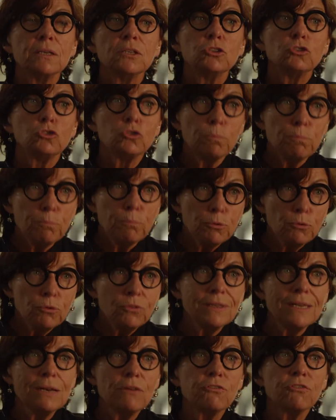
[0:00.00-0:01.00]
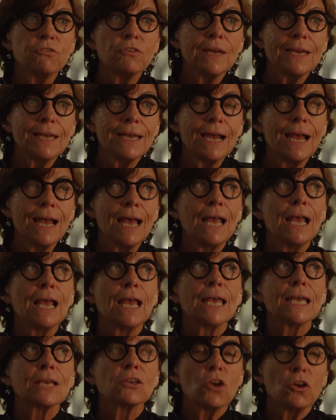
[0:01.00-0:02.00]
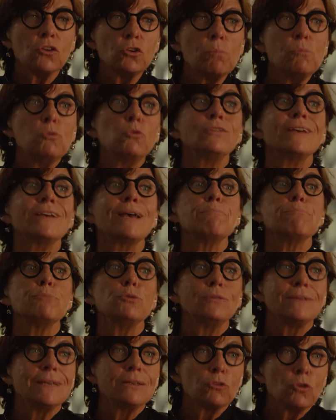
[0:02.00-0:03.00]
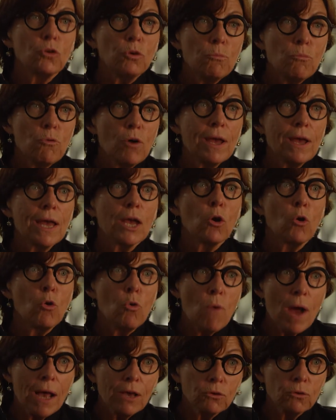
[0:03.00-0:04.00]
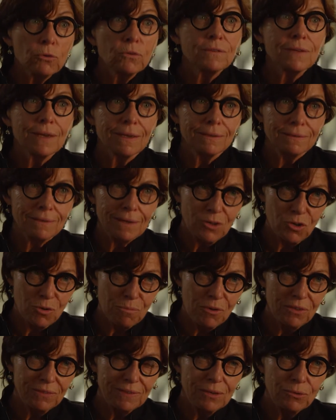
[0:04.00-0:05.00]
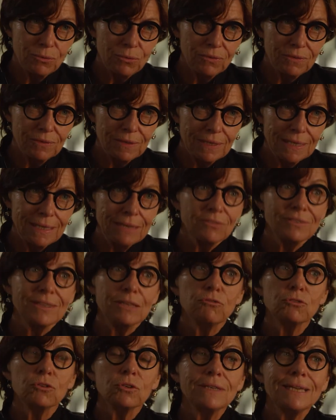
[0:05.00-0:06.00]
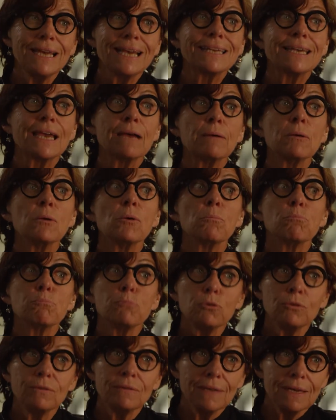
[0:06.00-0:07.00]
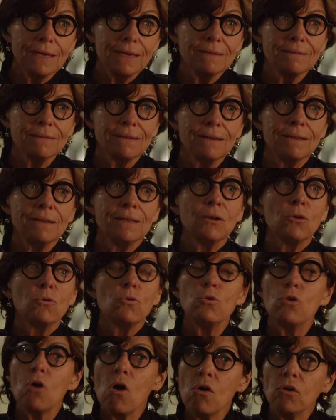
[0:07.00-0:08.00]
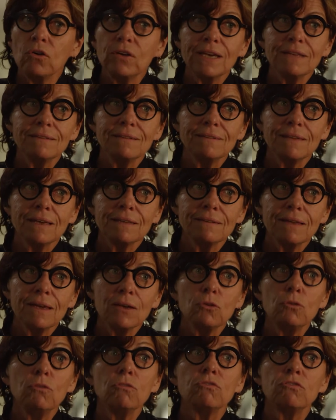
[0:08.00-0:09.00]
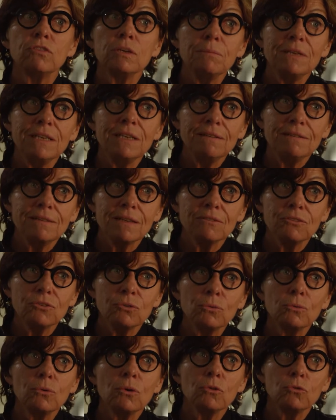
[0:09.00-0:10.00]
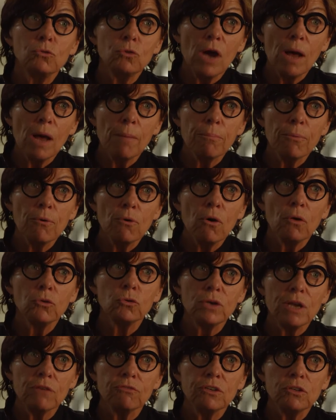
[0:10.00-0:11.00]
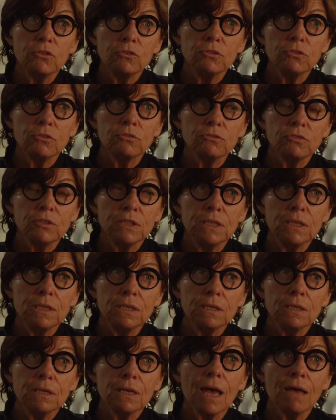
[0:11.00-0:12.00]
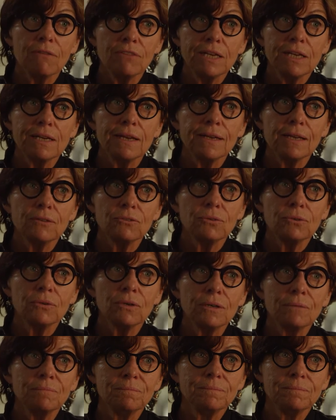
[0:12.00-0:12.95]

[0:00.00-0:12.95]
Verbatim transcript: je peux oser le faire qu'un homme l'oserait peut-être moins, quoique certains commencent à l'oser. Ce qui veut dire qu'il y a peut-être, au grand regret de certains, une féminisation du rapport de la philosophie avec la nature.